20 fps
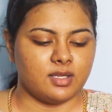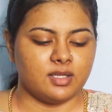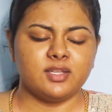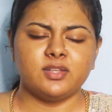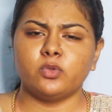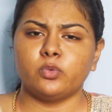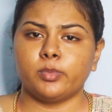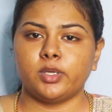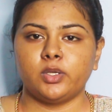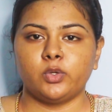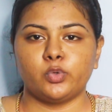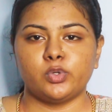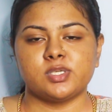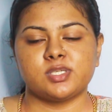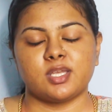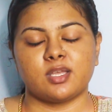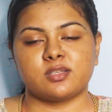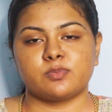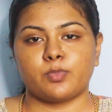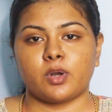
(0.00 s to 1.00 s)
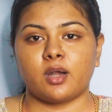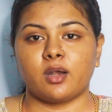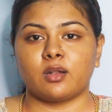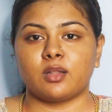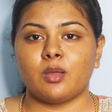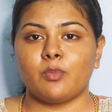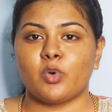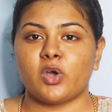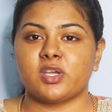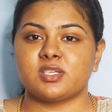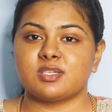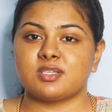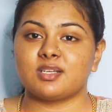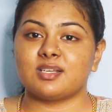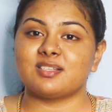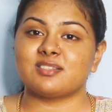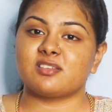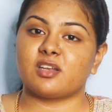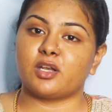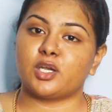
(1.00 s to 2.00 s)
இதுவுமே யூனிசெக்ஸ் ப்ராடக்ட் தான் பாய்ஸ் அண்ட்
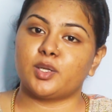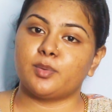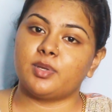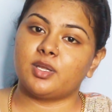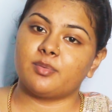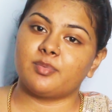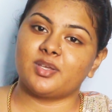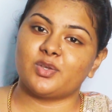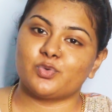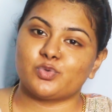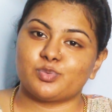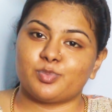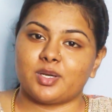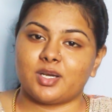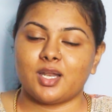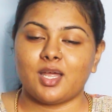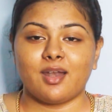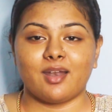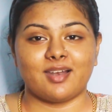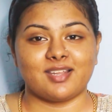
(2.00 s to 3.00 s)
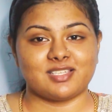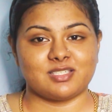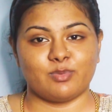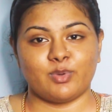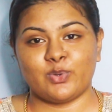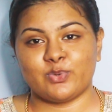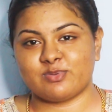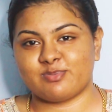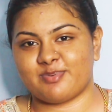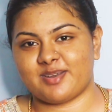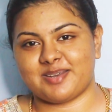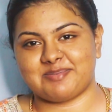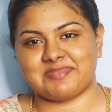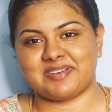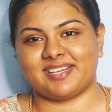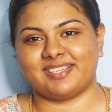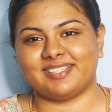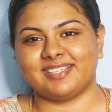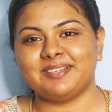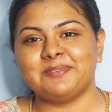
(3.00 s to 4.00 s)
கேர்ள்ஸ் ரெண்டு பேருமே யூஸ் பண்ணலாம் ஆனால் லெக்ஸும் யூஸ் பண்ண
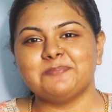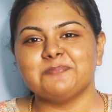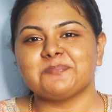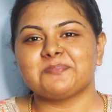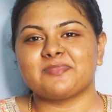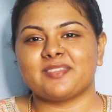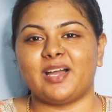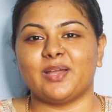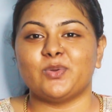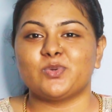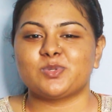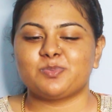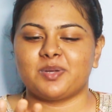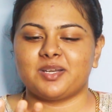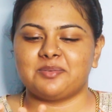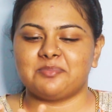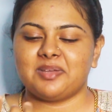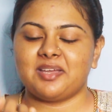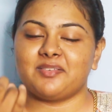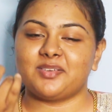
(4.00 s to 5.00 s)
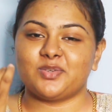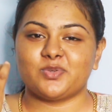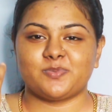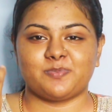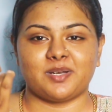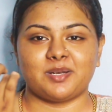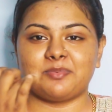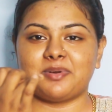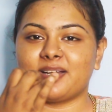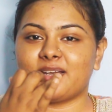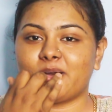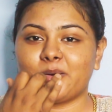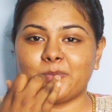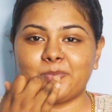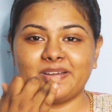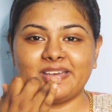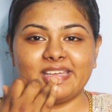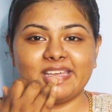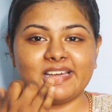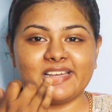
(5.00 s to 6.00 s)
மாட்டான் நான் யூஸ் பண்ணுமே அவன் யூஸ் பண்ண மாட்டான்
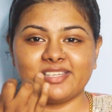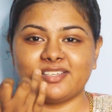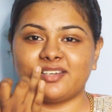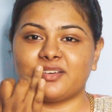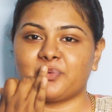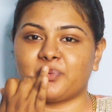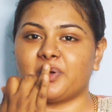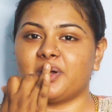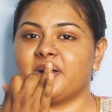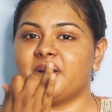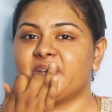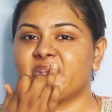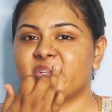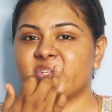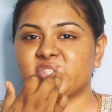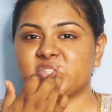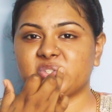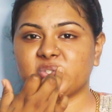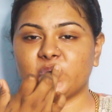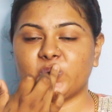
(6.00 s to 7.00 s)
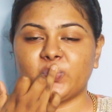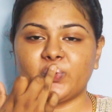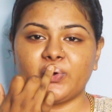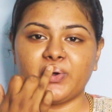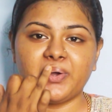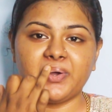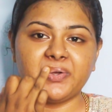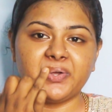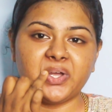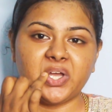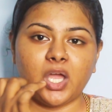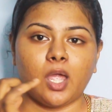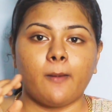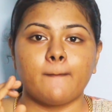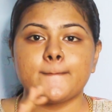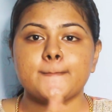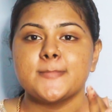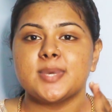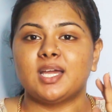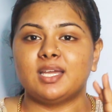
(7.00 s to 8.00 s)
அவன் பிடிக்காதுன்றான் ஸோ
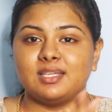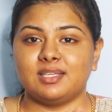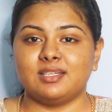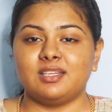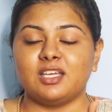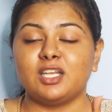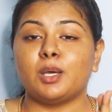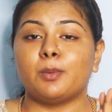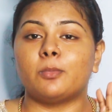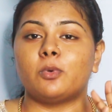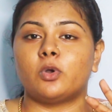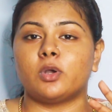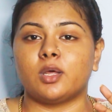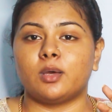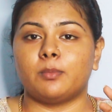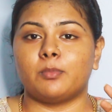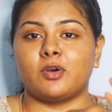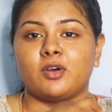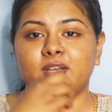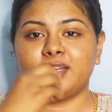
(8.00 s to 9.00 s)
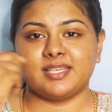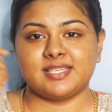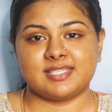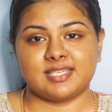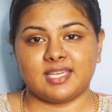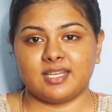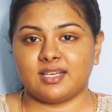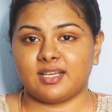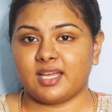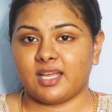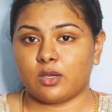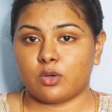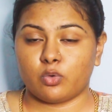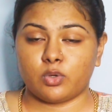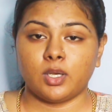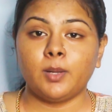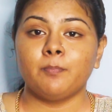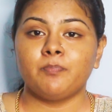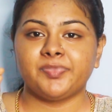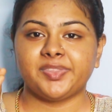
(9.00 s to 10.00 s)
இதுதான் நம்மளோட மார்னிங் ஸ்கின் கேர்
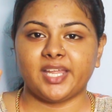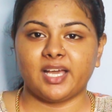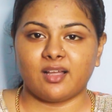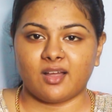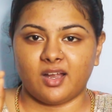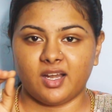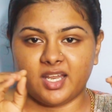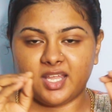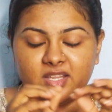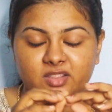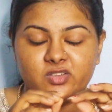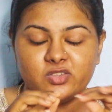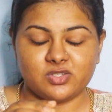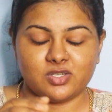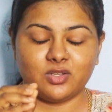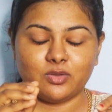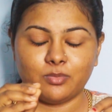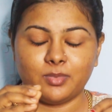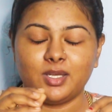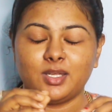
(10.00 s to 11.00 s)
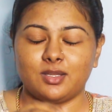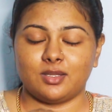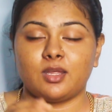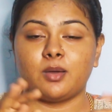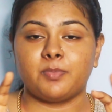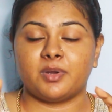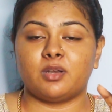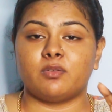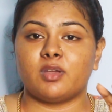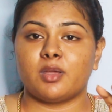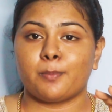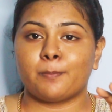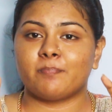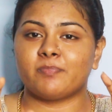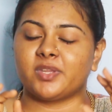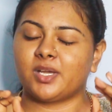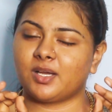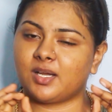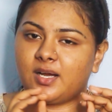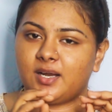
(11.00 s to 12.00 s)
ரொட்டீன் நான் காலையில் எந்திரிச்சதுமே இதுதான் பண்ணுவேன்
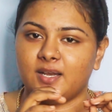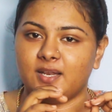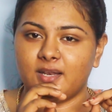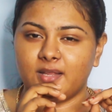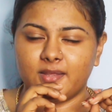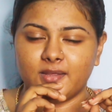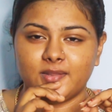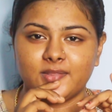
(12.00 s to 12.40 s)
நான் காலையில்